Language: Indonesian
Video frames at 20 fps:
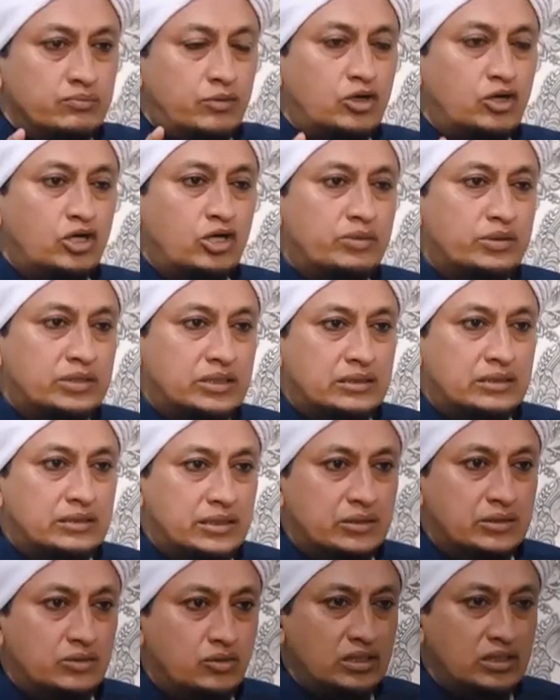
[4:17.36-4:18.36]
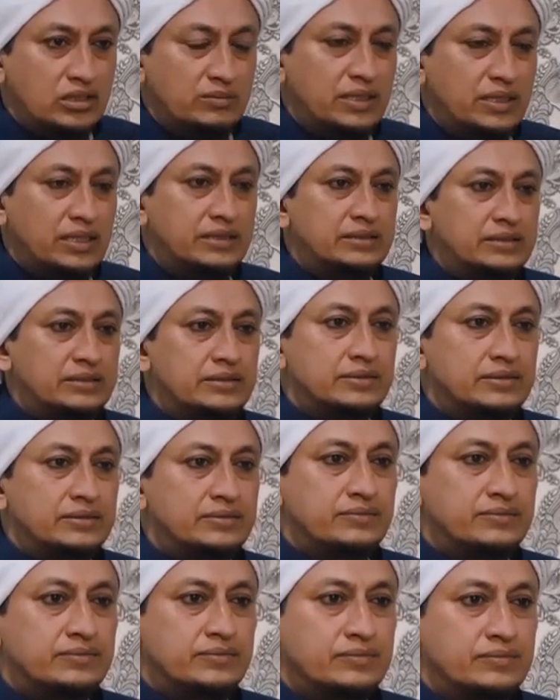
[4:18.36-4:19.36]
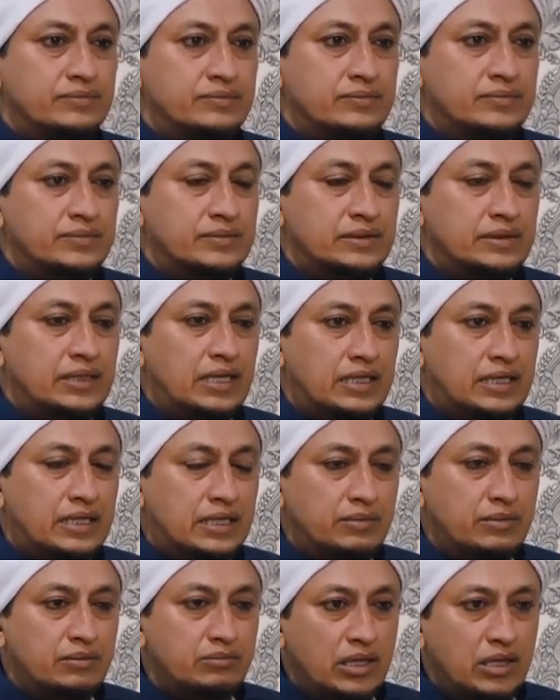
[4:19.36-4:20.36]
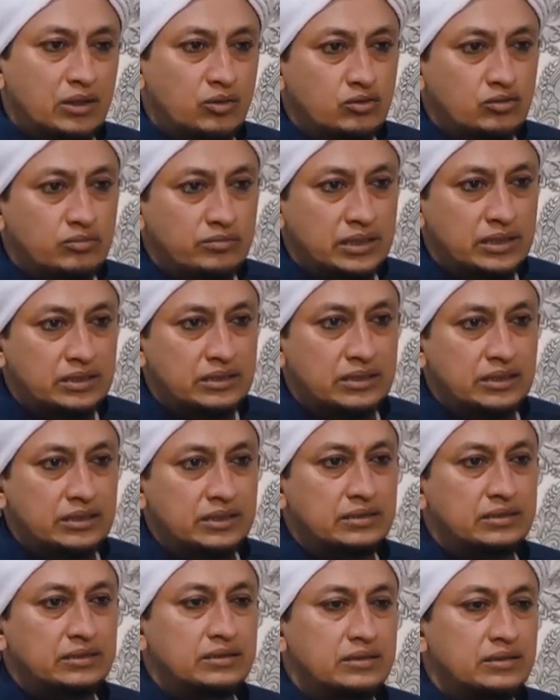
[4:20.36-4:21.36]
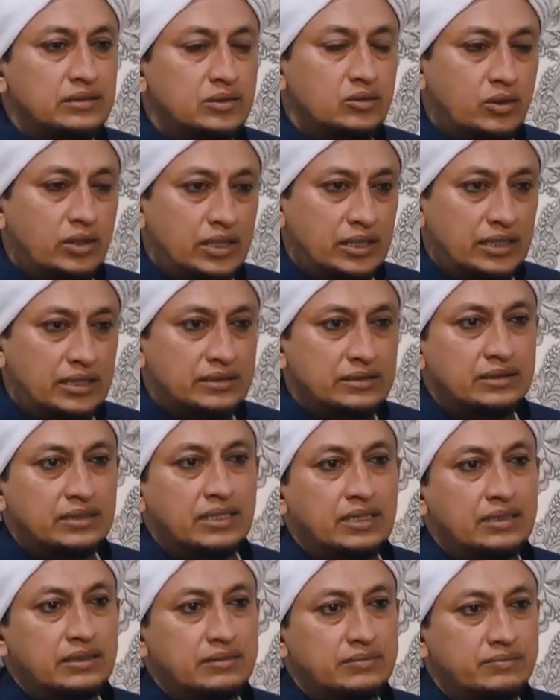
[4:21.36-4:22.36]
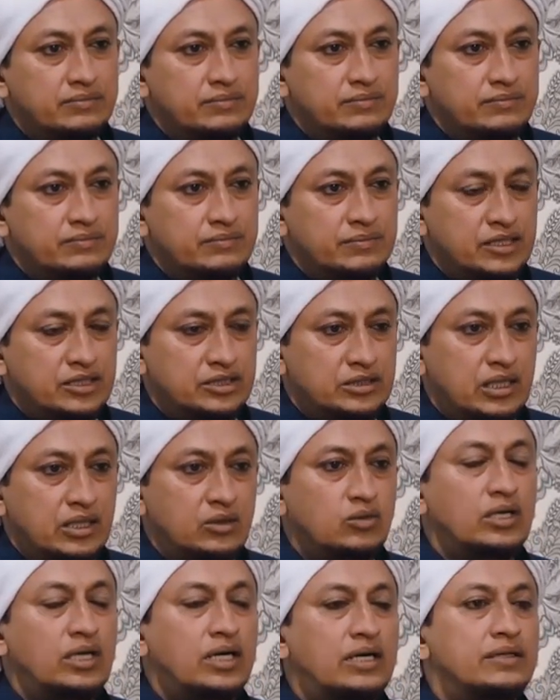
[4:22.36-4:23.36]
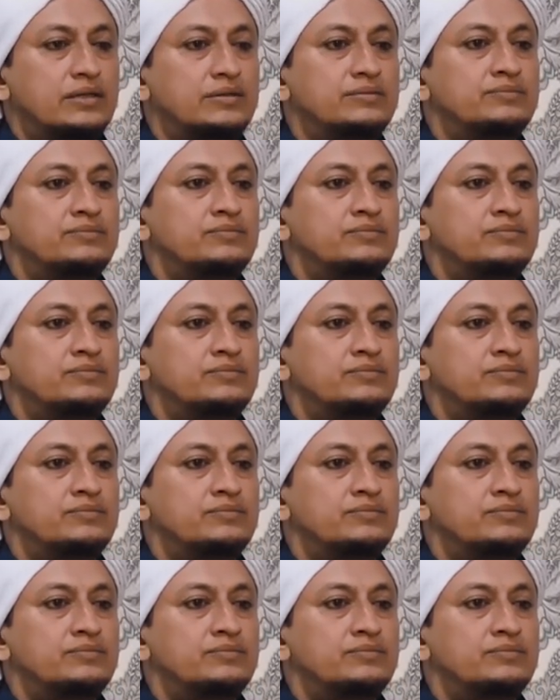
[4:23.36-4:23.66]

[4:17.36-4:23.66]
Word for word: Pondok pesantren Nurul Iman akan membangun masjid dua lantai plus aula.